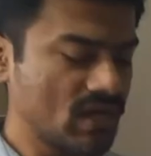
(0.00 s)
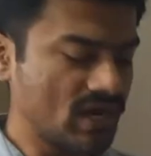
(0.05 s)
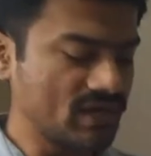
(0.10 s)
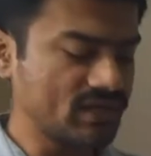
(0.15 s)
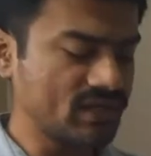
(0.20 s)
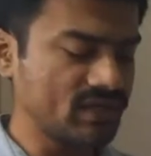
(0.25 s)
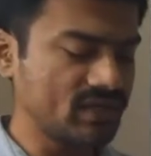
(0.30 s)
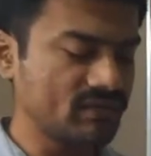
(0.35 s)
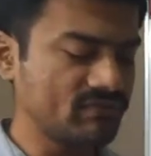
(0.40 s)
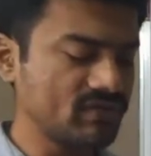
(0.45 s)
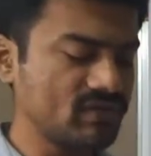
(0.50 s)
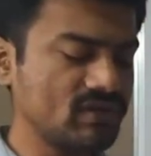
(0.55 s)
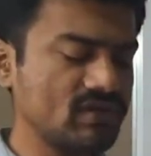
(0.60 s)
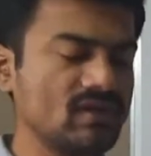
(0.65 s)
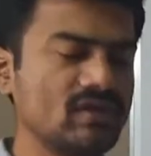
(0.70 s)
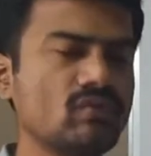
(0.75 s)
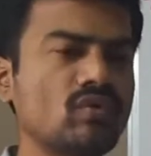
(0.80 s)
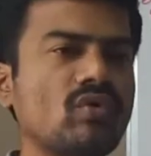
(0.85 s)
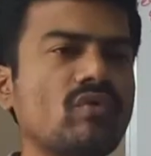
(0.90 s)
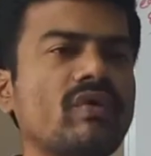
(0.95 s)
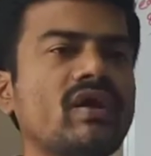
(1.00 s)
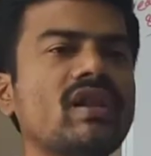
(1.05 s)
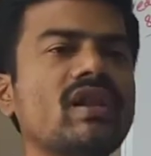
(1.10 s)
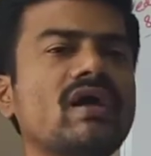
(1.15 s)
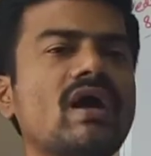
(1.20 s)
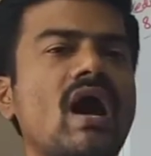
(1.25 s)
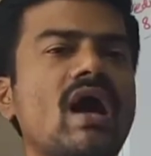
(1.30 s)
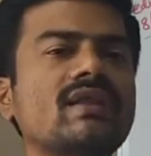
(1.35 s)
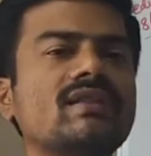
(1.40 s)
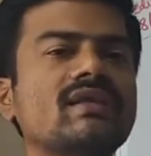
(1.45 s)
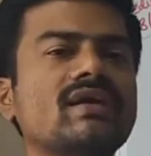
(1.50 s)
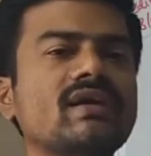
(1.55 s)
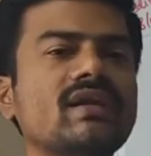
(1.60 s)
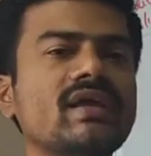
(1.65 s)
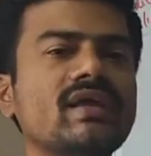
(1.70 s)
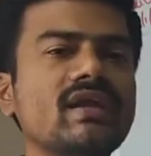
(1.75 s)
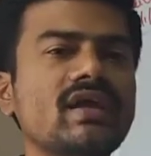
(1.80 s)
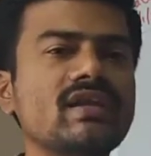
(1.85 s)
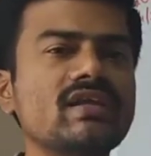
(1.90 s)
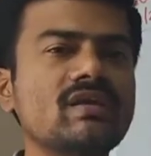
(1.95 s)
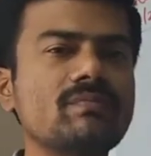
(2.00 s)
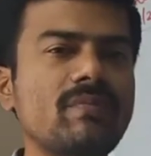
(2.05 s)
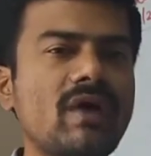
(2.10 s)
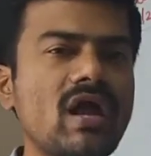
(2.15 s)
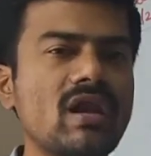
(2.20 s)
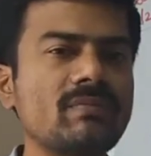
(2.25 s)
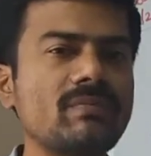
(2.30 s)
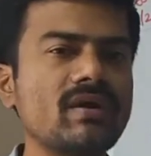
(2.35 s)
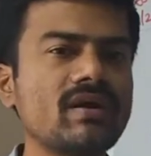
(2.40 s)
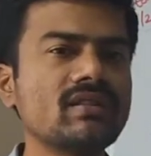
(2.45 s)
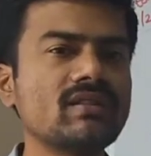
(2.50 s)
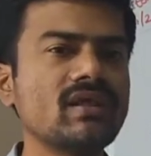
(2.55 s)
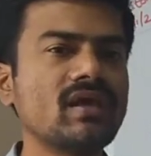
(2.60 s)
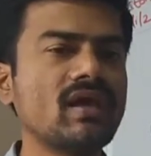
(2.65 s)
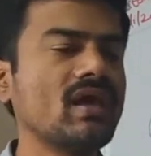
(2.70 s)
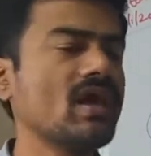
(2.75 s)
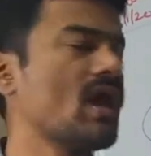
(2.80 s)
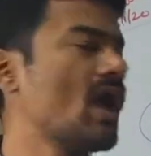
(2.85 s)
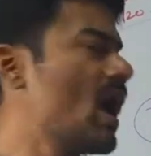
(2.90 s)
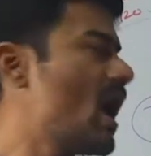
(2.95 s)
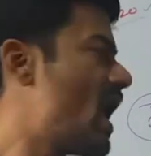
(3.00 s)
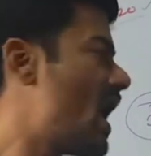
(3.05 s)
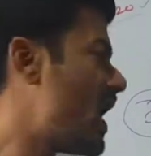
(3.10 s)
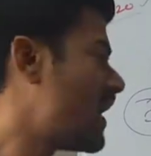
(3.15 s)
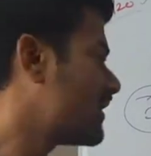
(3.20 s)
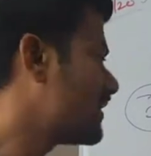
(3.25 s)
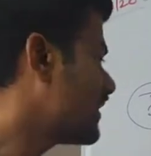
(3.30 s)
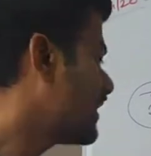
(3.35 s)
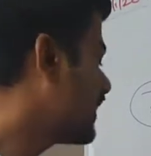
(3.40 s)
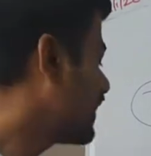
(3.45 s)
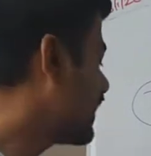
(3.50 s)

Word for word: అంటే ఒకవేళ ఆర్థిక నేరానికి పాల్పడితే ఆర్థిక